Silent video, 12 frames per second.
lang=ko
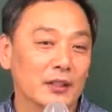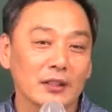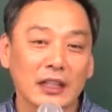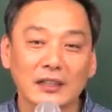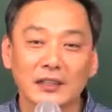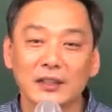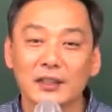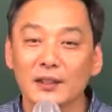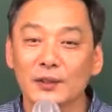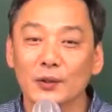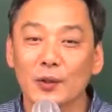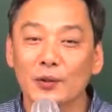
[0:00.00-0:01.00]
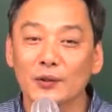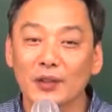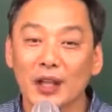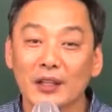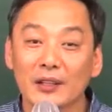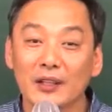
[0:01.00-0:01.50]
같은
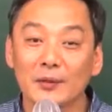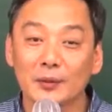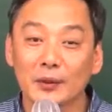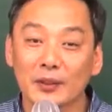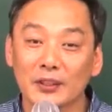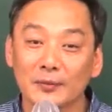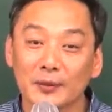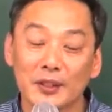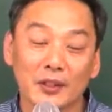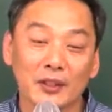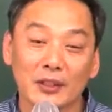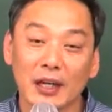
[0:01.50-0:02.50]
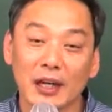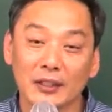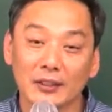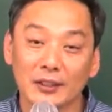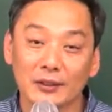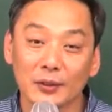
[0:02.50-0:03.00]
동네에 있는 부동산 뭐요?
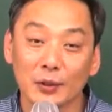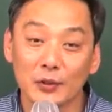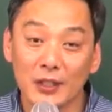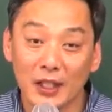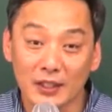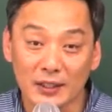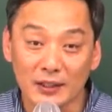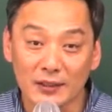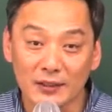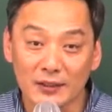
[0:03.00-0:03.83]
가격도 유사하지.